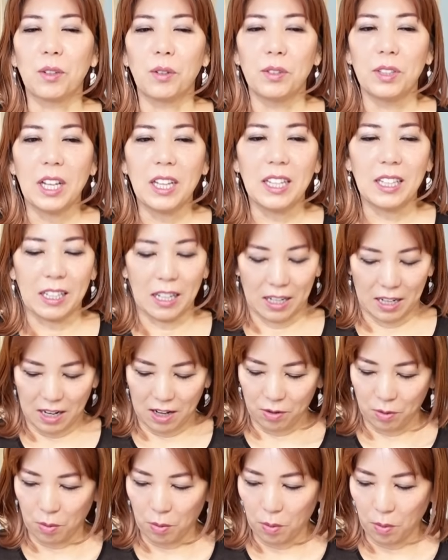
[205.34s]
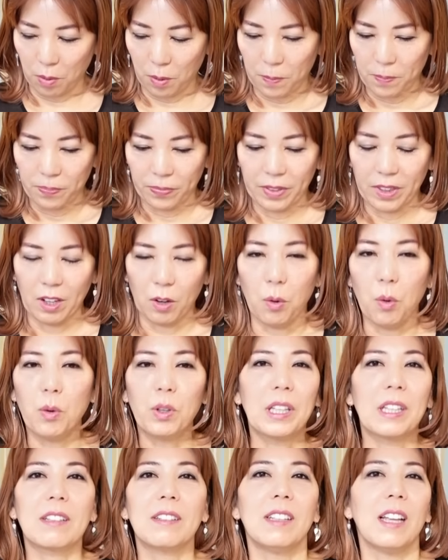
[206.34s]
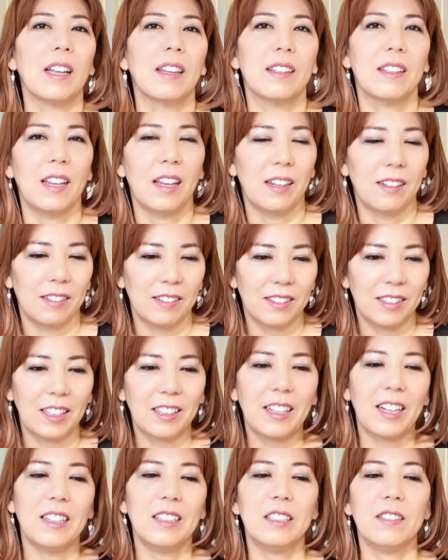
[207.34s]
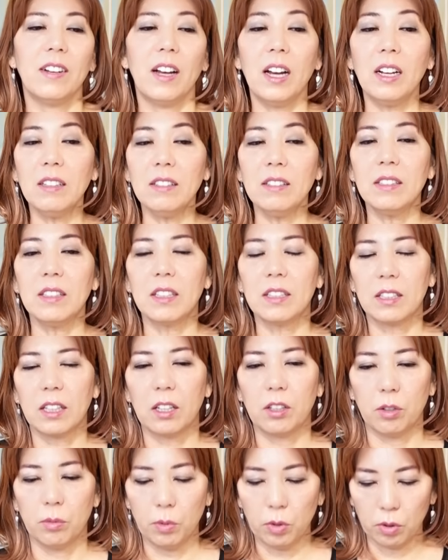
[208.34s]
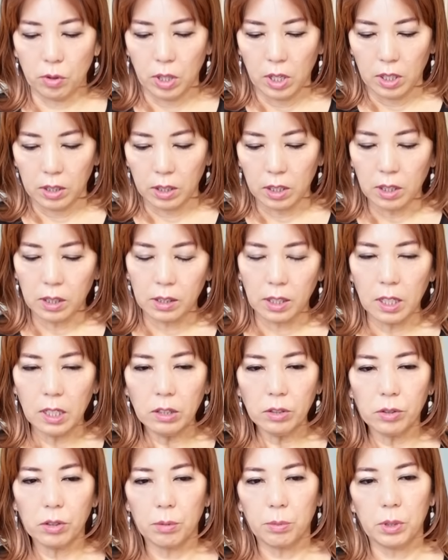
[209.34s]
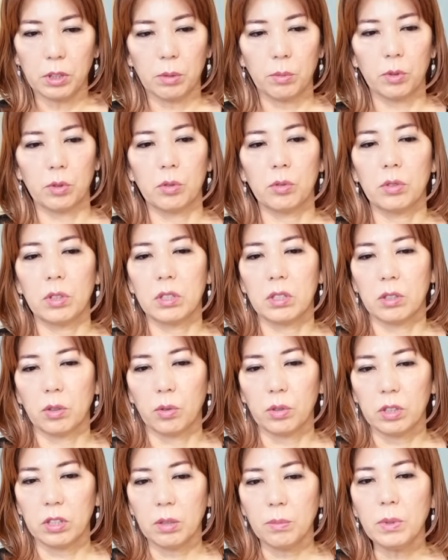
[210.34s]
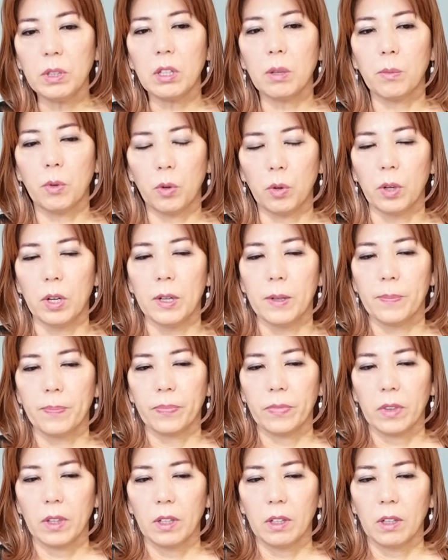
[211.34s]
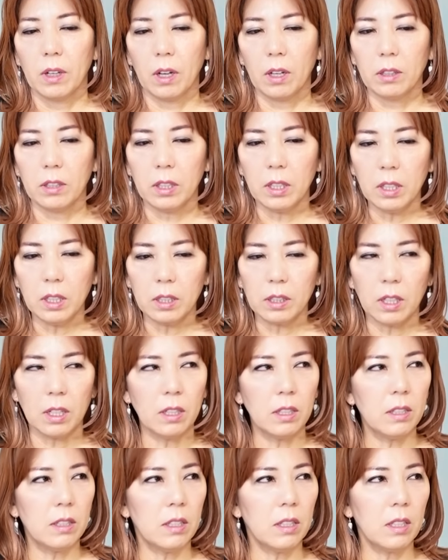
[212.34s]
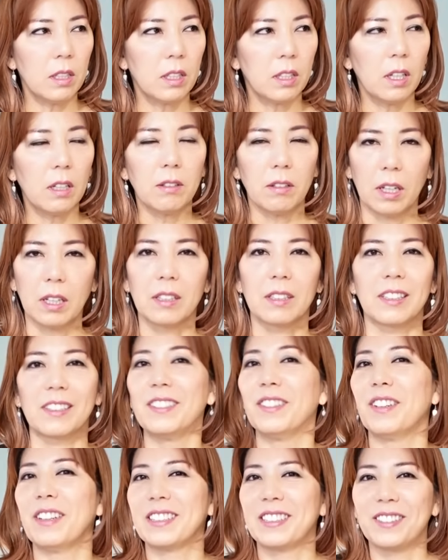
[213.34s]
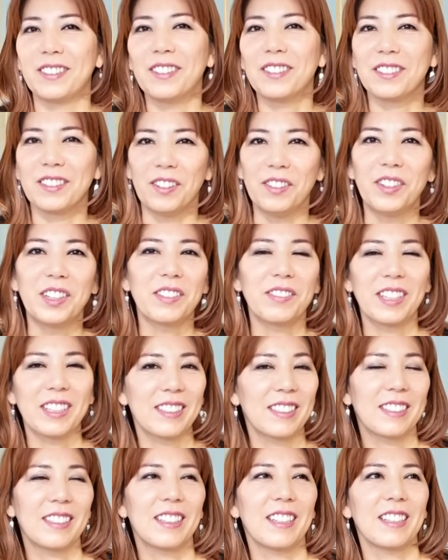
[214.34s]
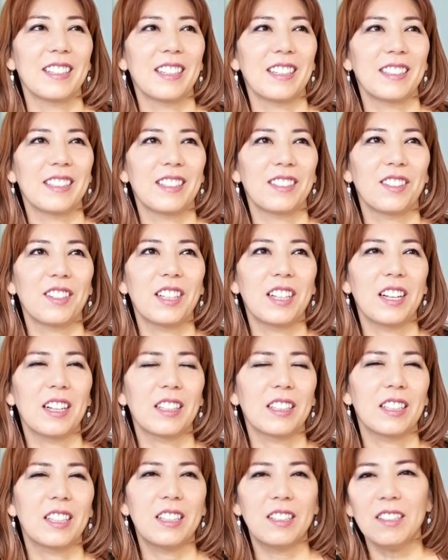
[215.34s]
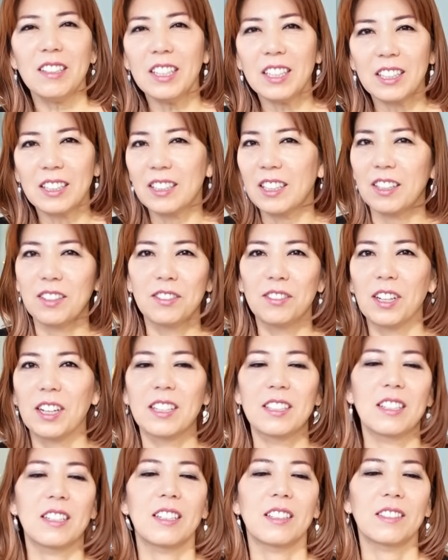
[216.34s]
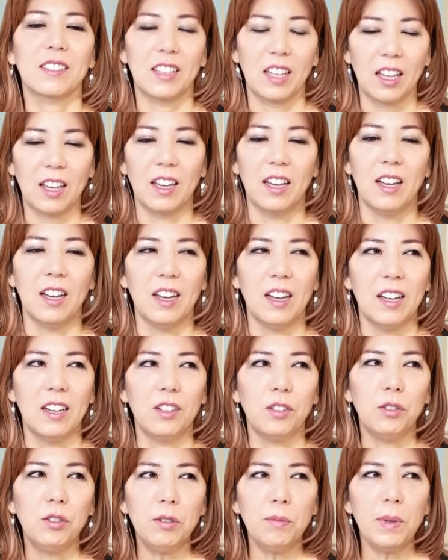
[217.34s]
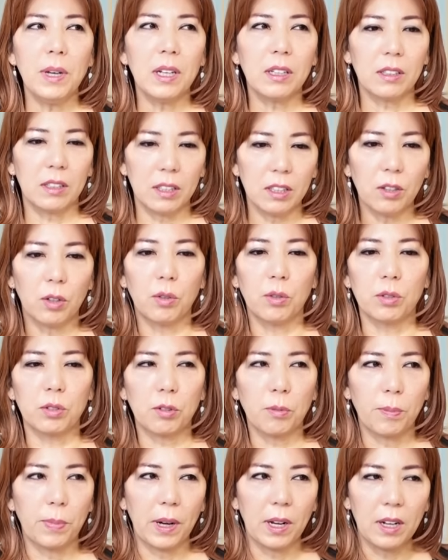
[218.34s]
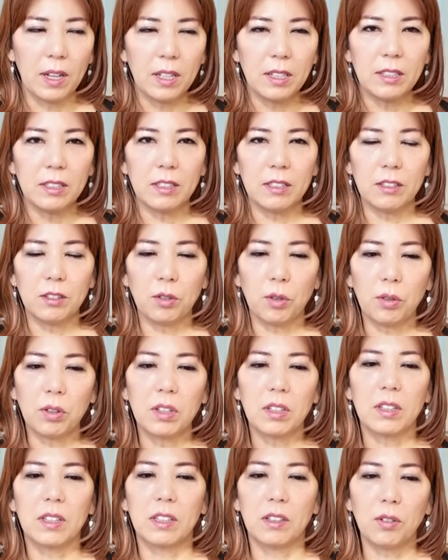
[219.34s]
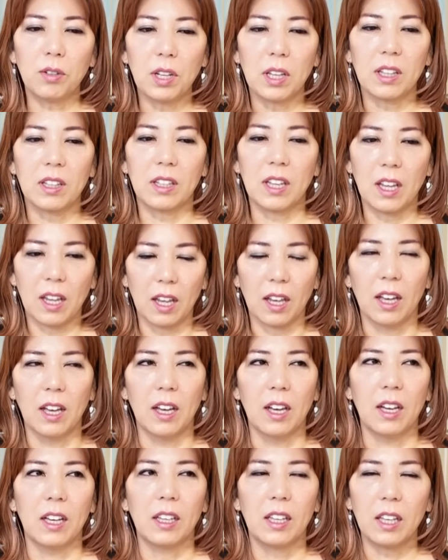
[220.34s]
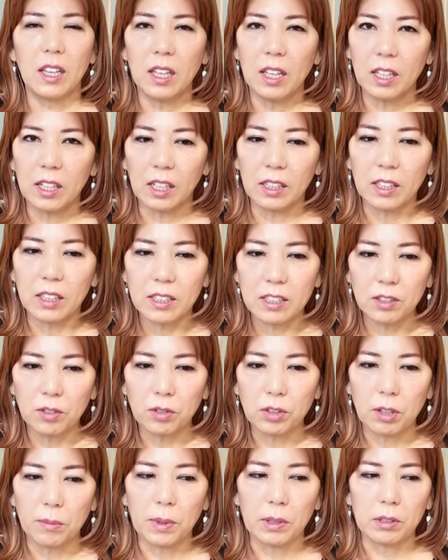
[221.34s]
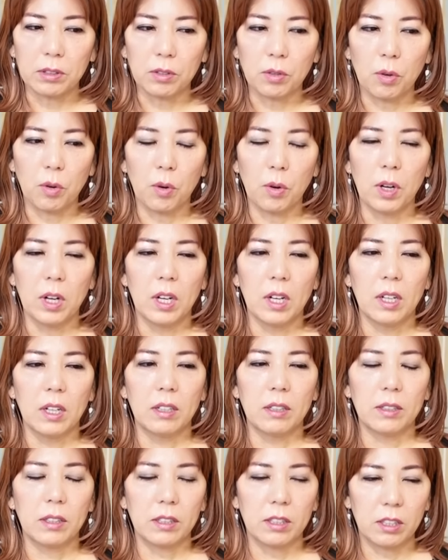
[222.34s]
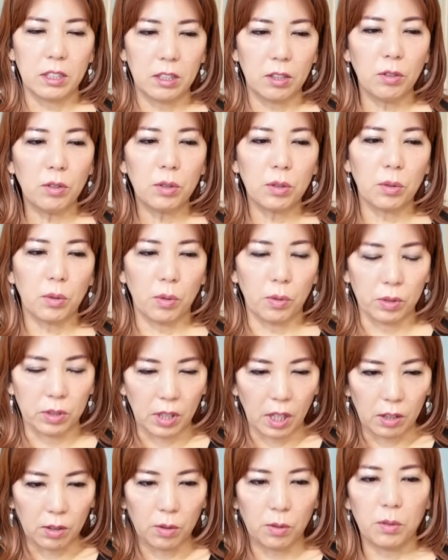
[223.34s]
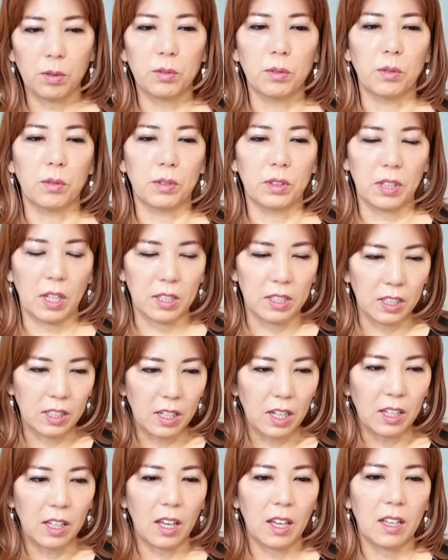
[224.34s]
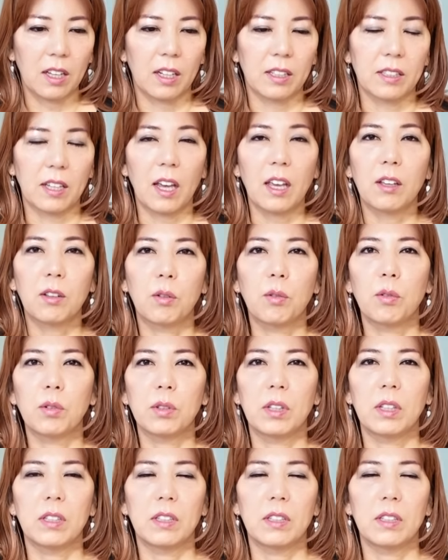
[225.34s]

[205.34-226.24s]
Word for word: 何かが大きくなっているって感じはあるんですけれども、ただカードで見てもそうですし、星で見てもいい感じに来てるなっていうのはすごく思います。それがきついっていうわけじゃなくて、うまく本当バランス取れていい形に収まる、塩と砂糖のさじ加減が最高